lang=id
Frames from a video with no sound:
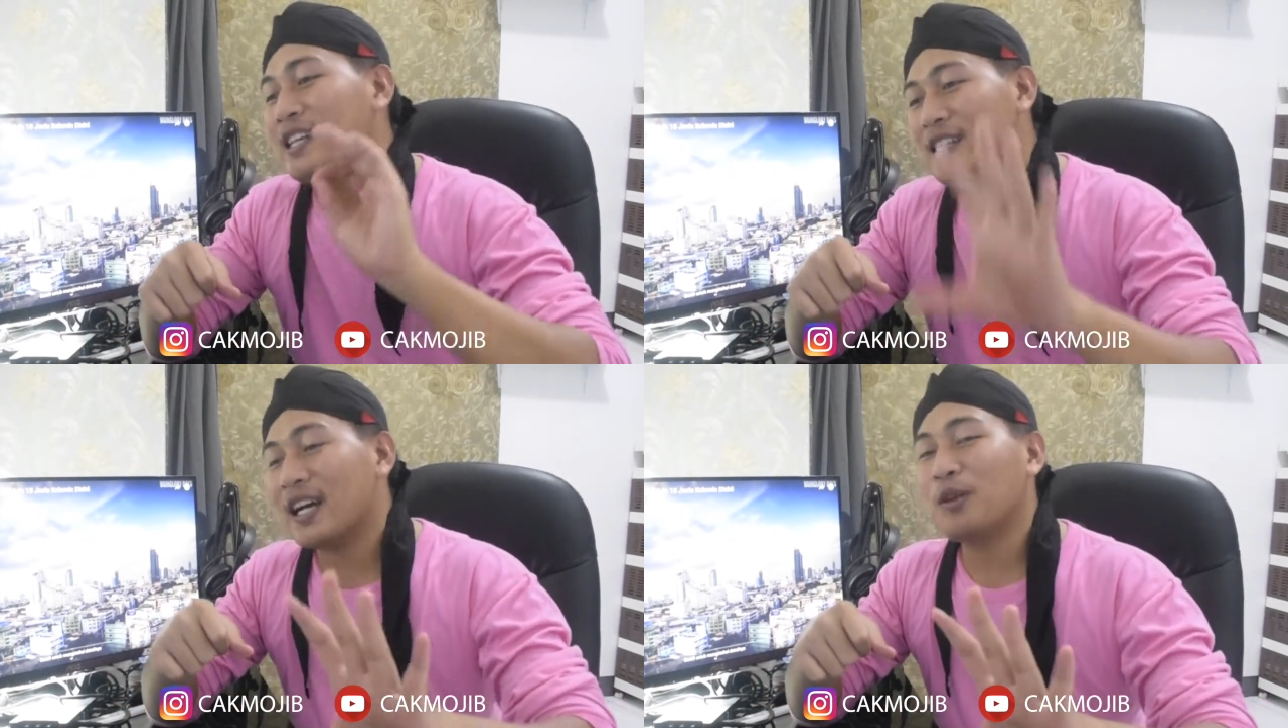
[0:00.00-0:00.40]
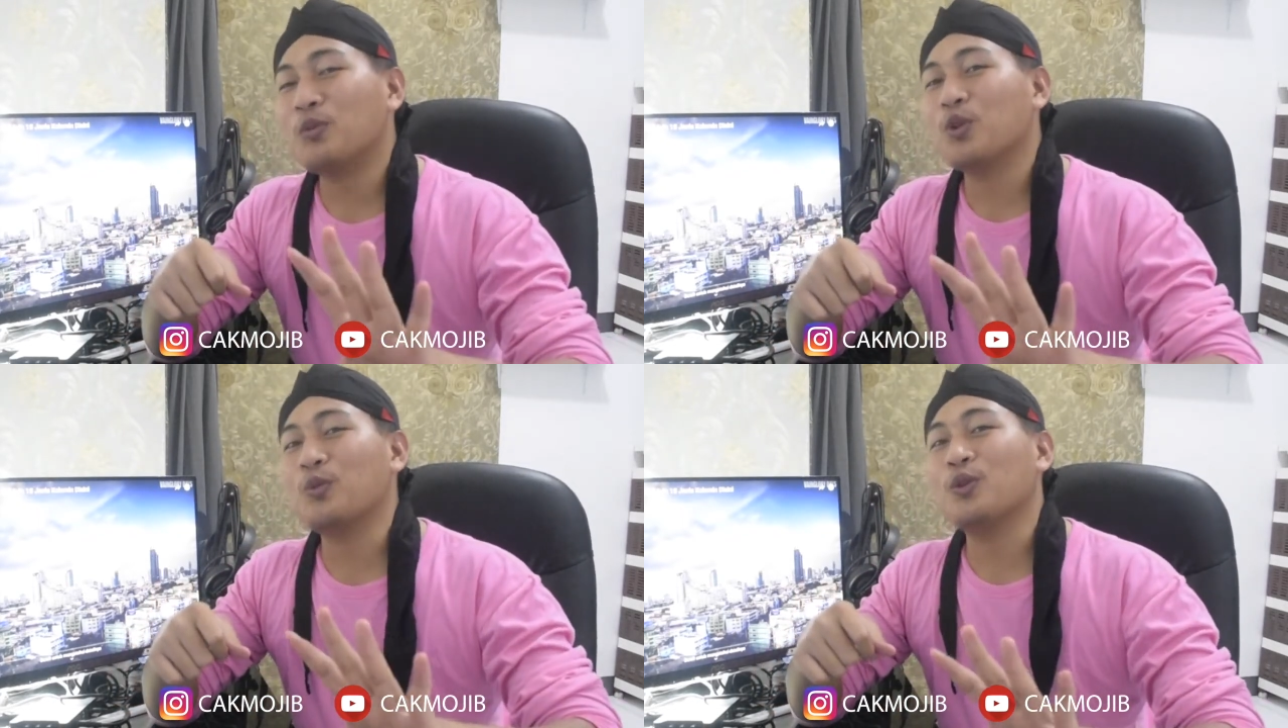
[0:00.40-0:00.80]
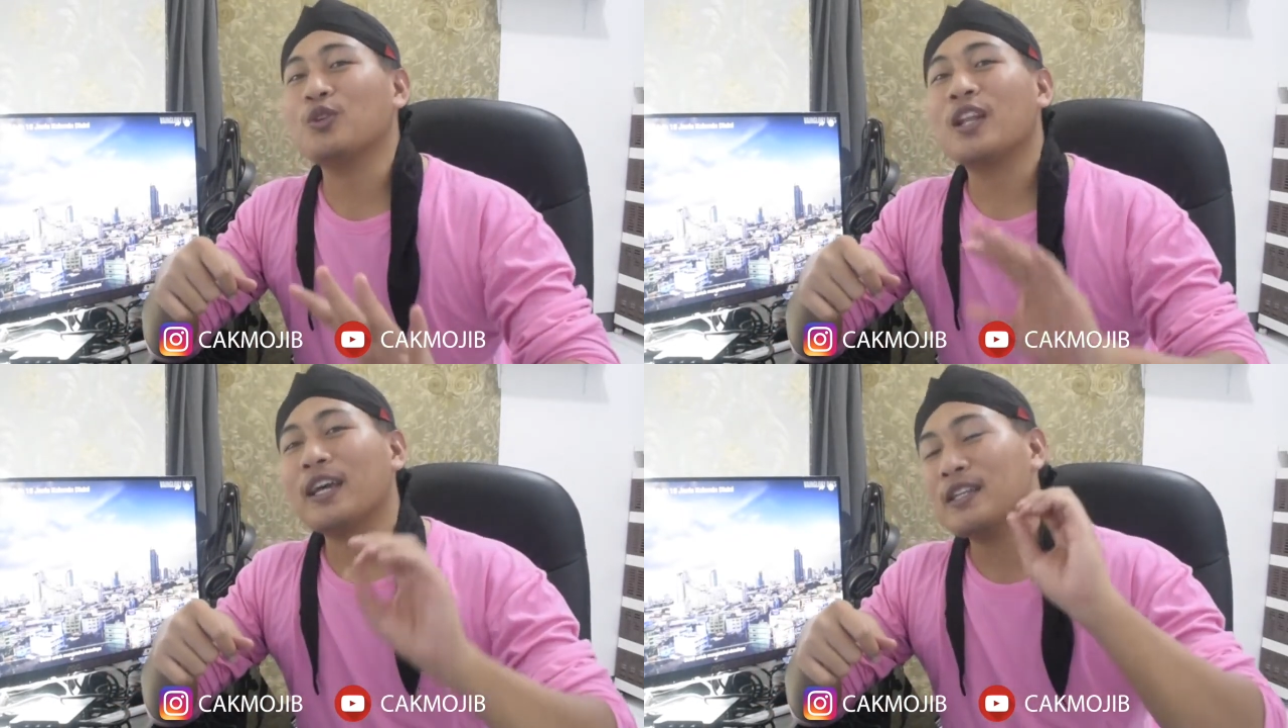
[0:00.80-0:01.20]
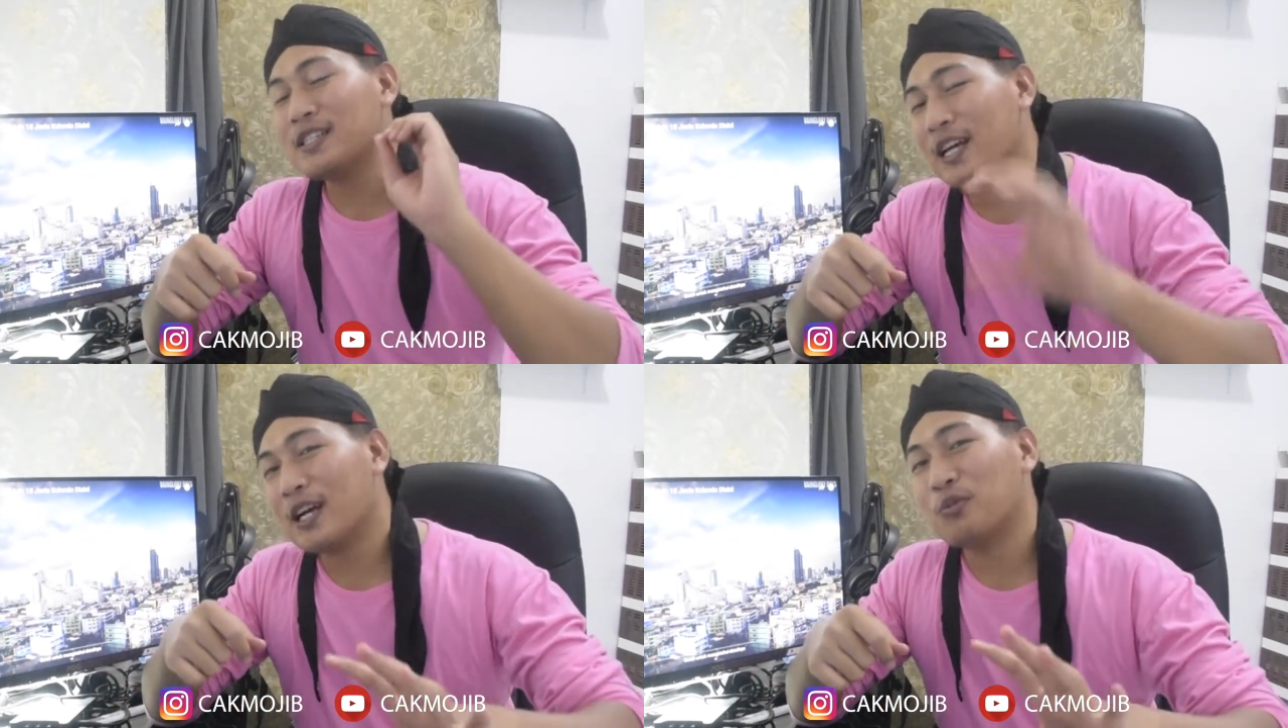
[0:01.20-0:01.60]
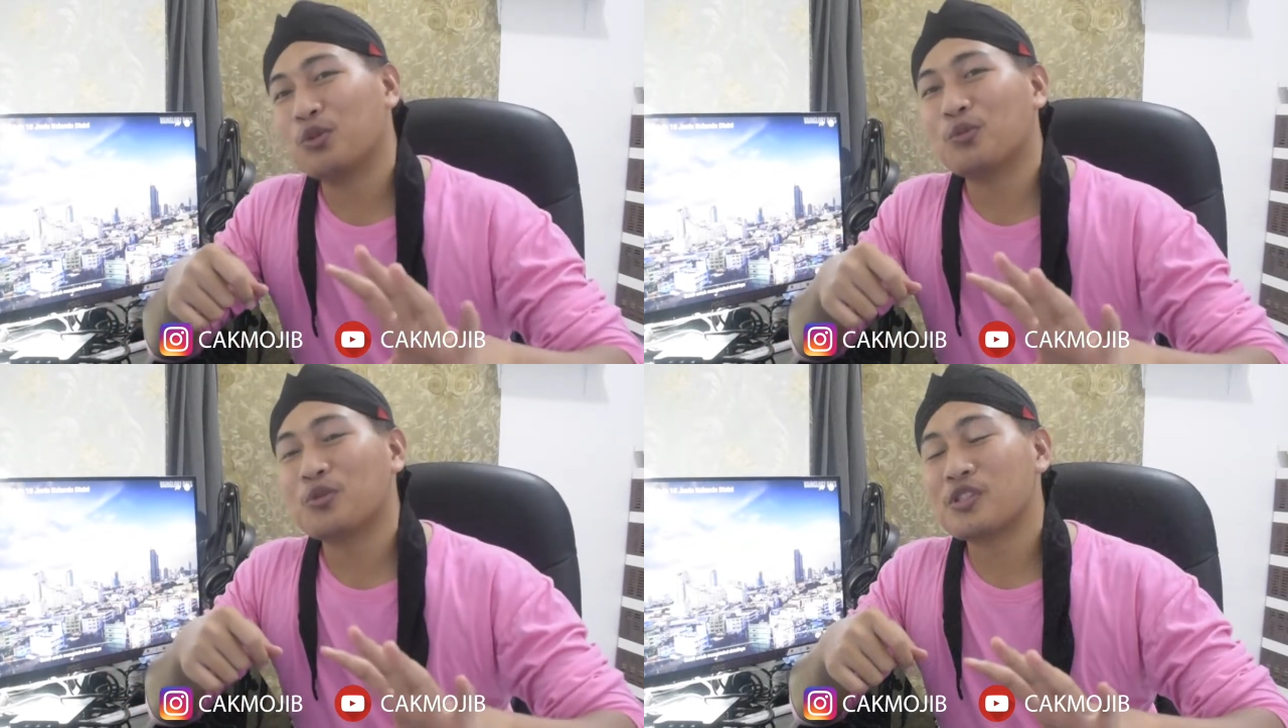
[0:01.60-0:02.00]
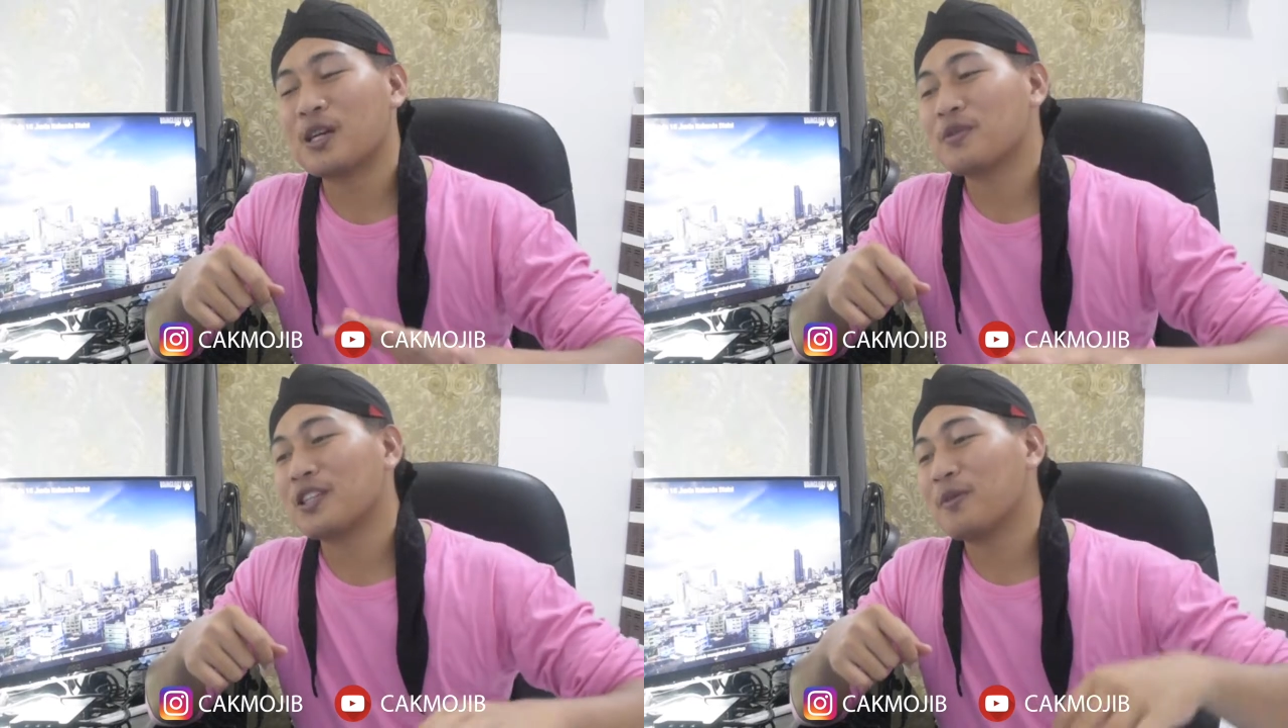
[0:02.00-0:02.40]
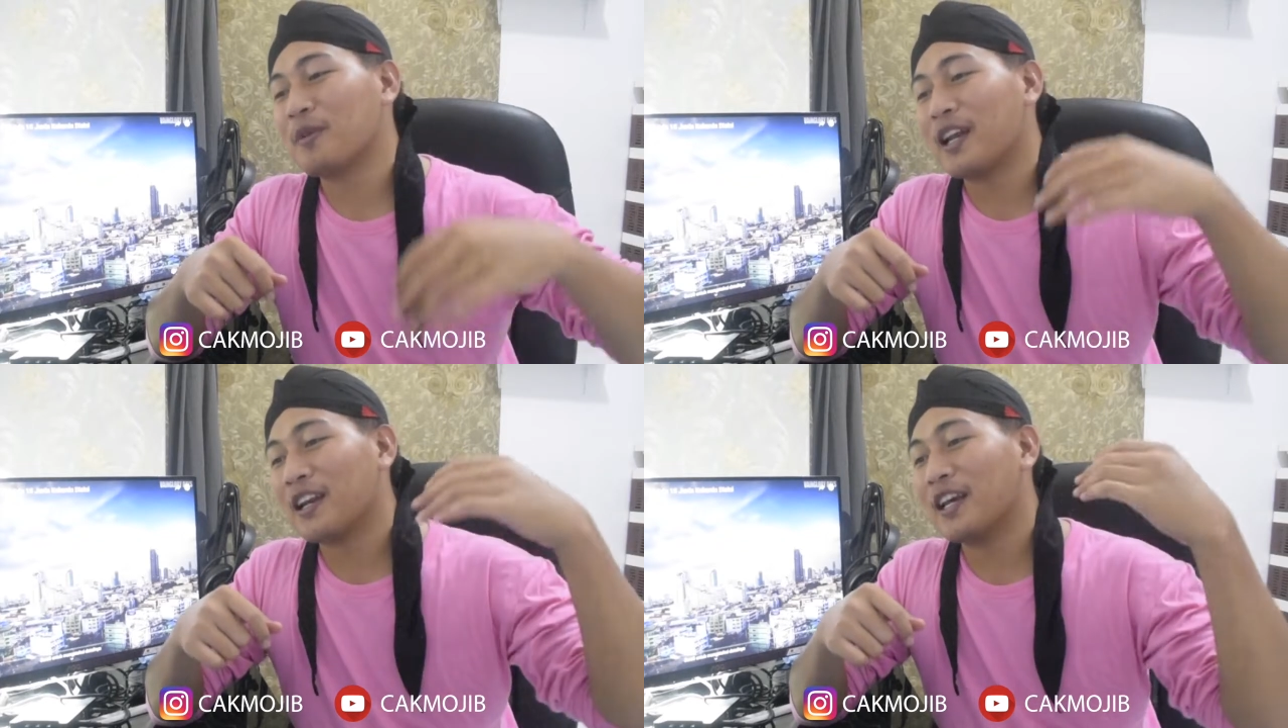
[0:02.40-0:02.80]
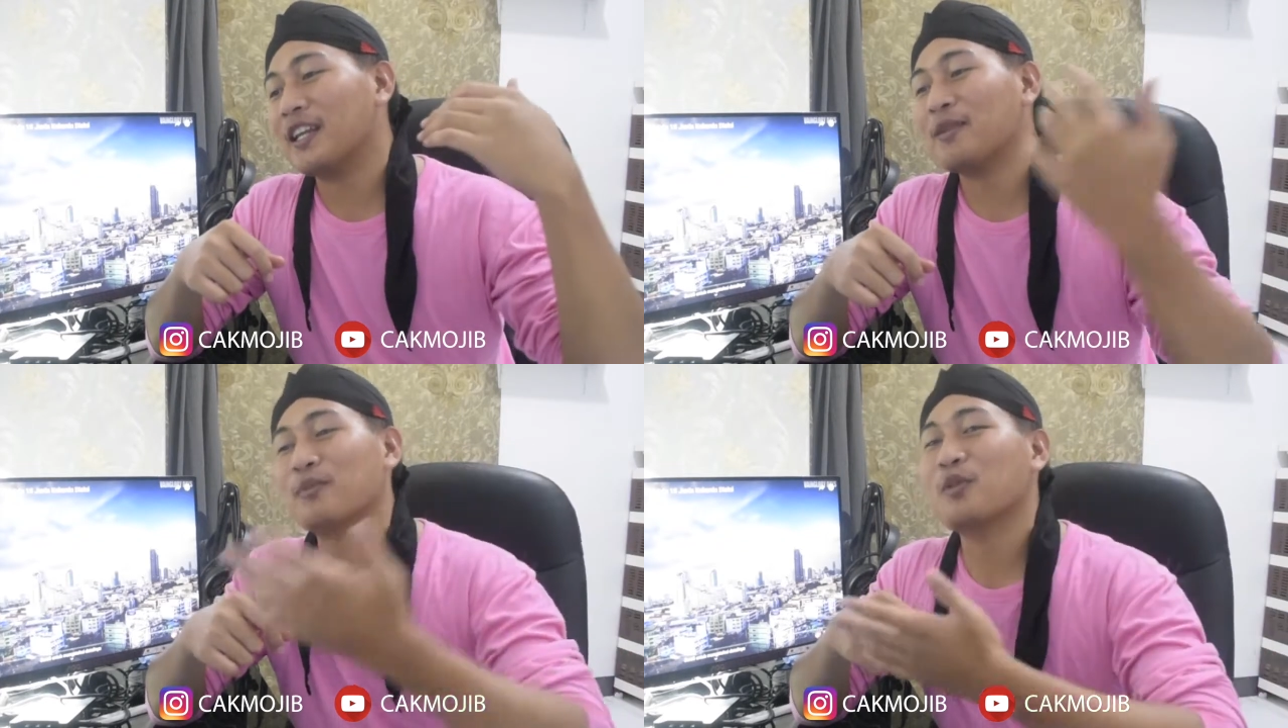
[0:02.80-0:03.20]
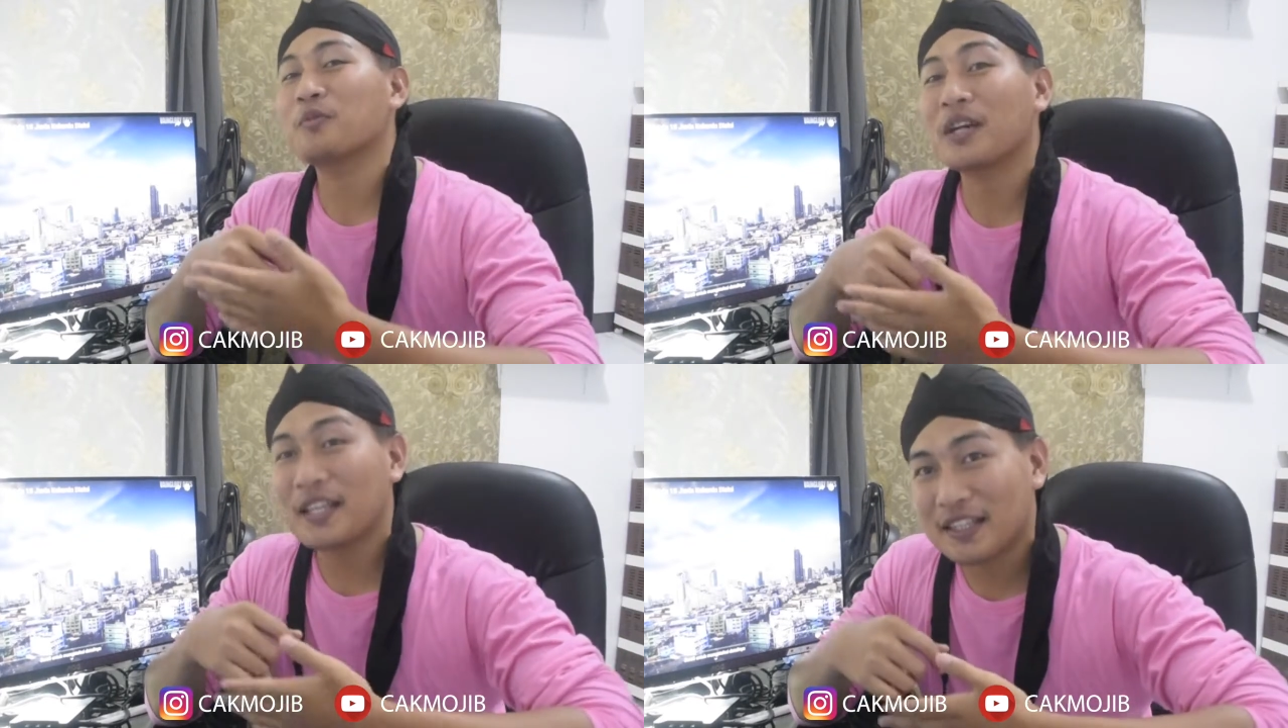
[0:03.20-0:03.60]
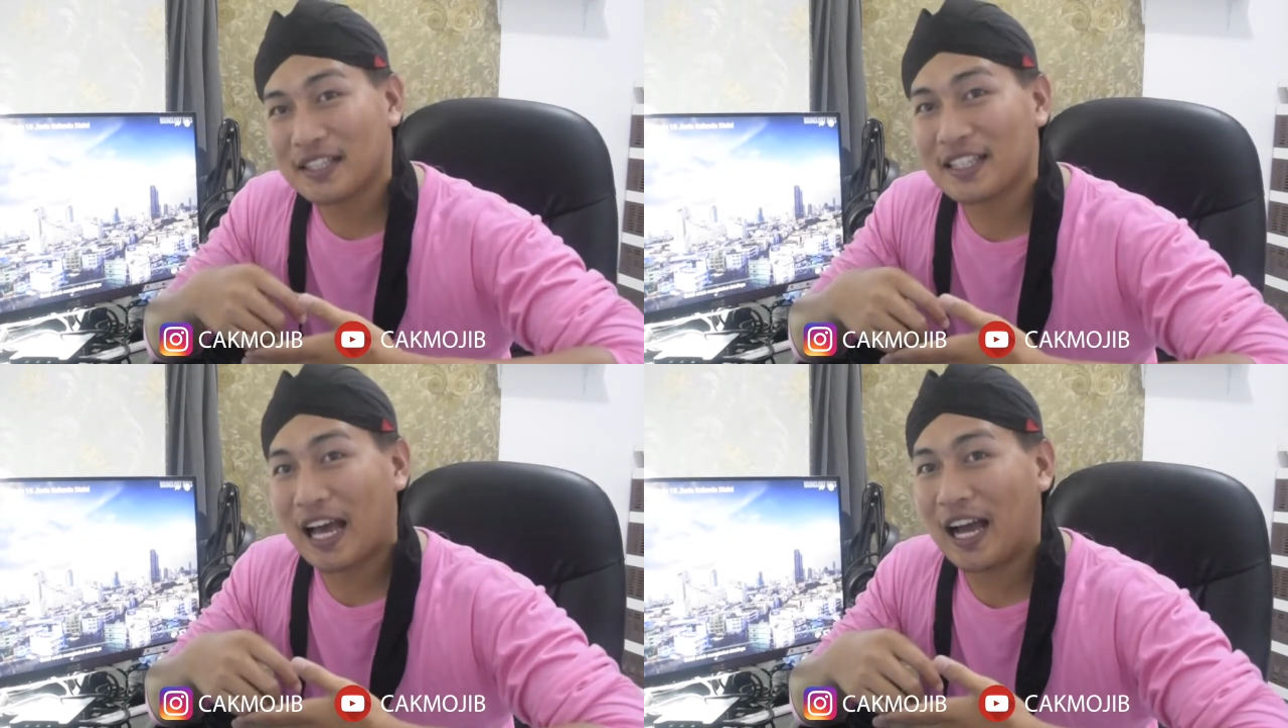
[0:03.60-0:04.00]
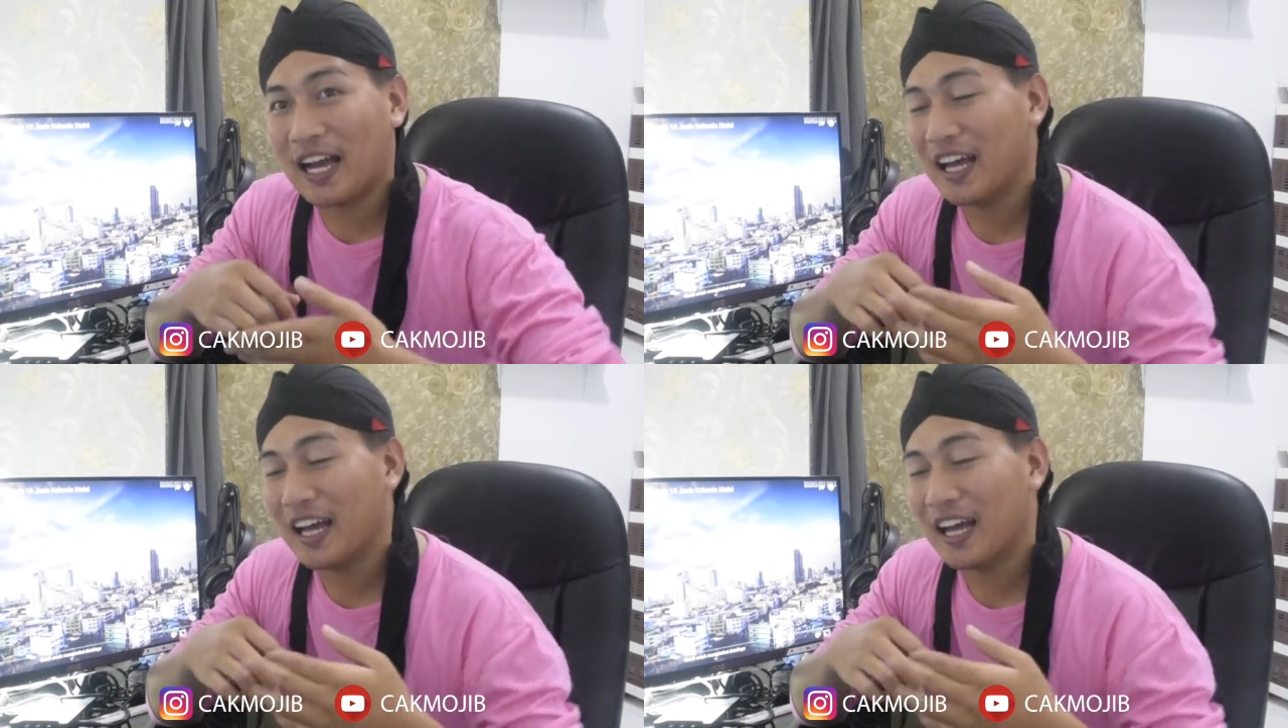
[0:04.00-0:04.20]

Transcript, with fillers: Jangan buru-buru like Jangan buru-buru subscribe Karena ini belum ke intinya